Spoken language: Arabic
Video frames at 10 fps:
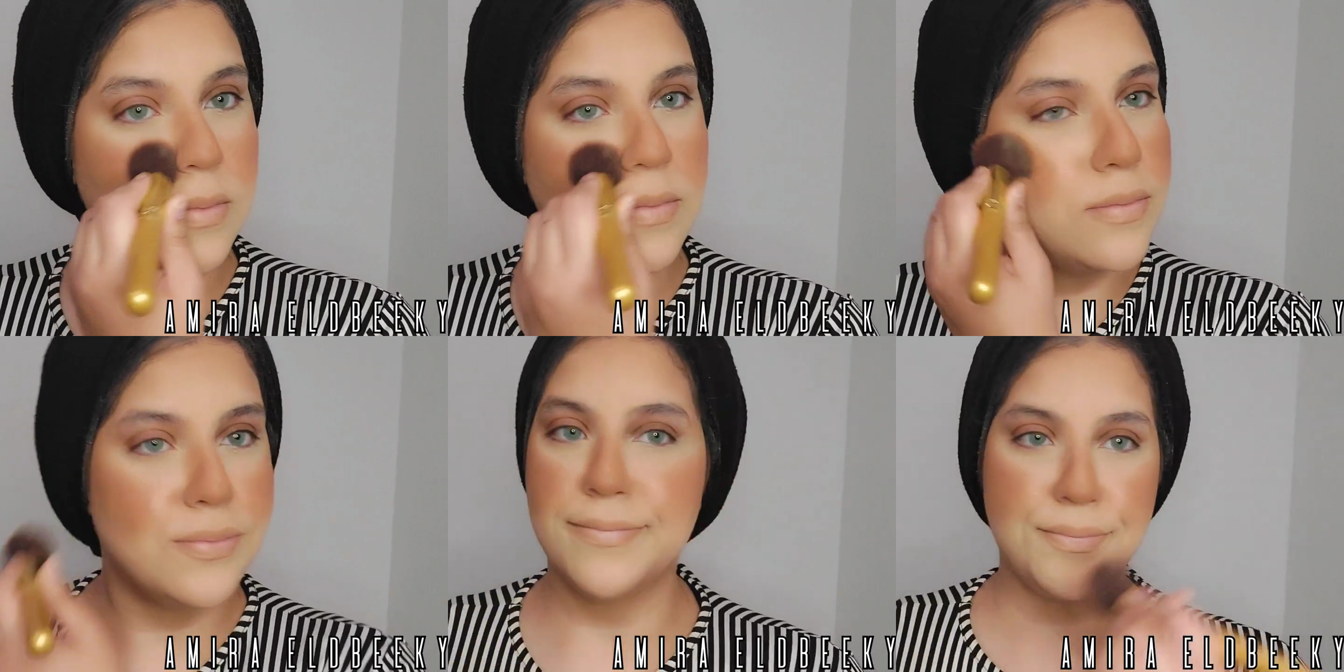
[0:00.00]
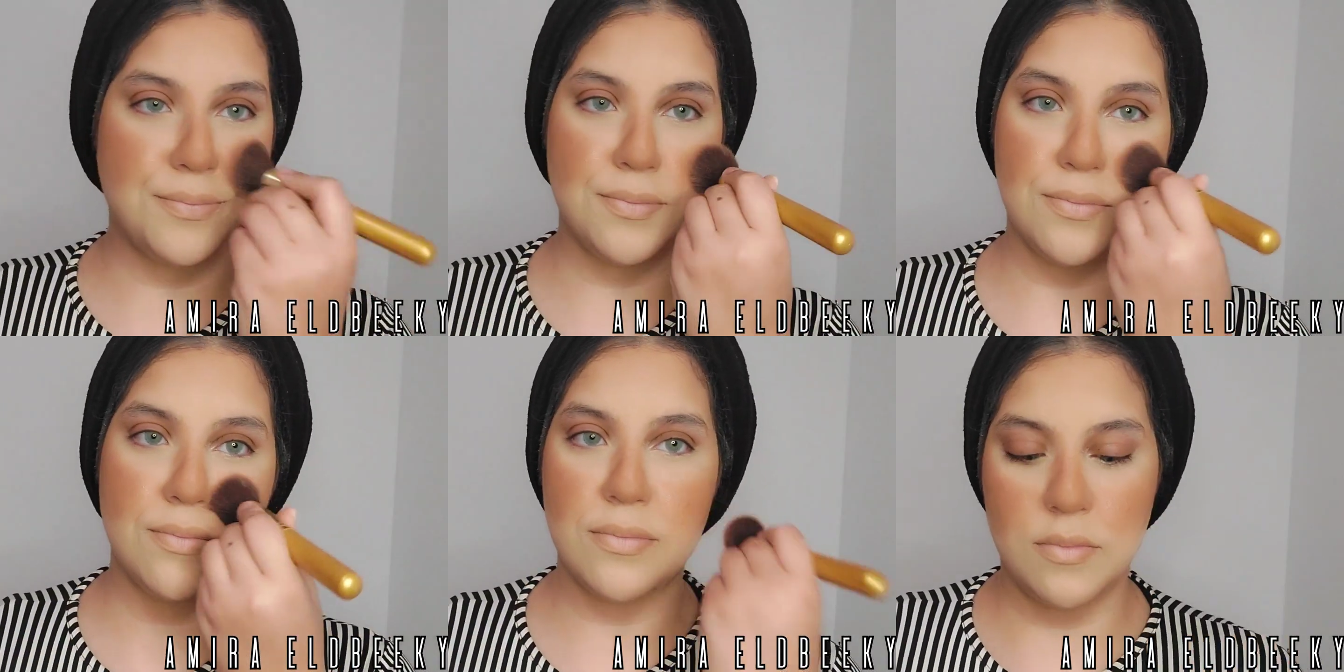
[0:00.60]
الدرجه دي
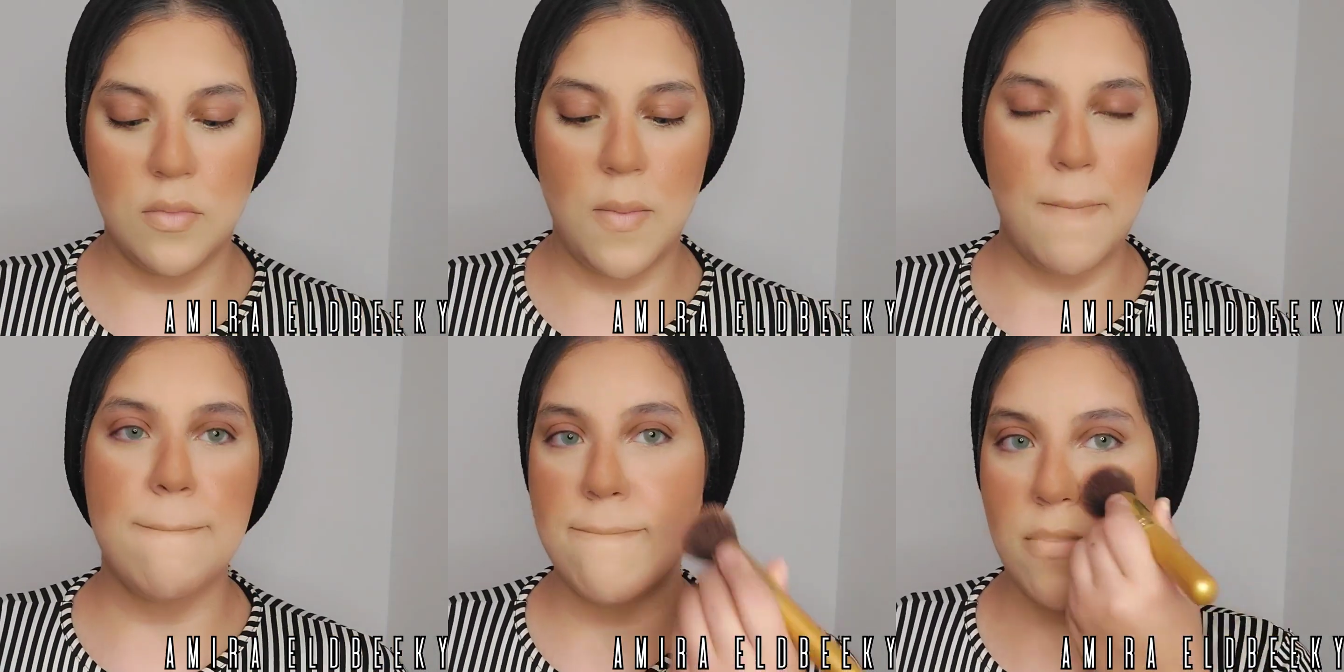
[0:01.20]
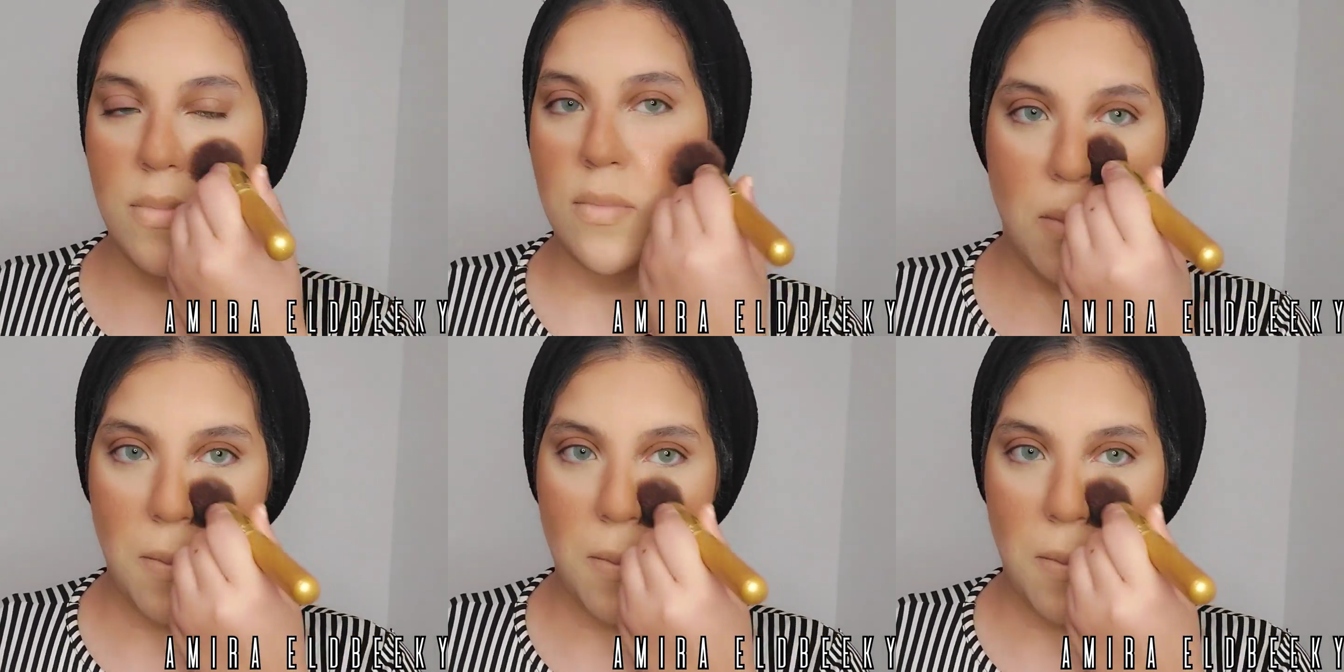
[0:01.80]
دي شيمر جدا على فكره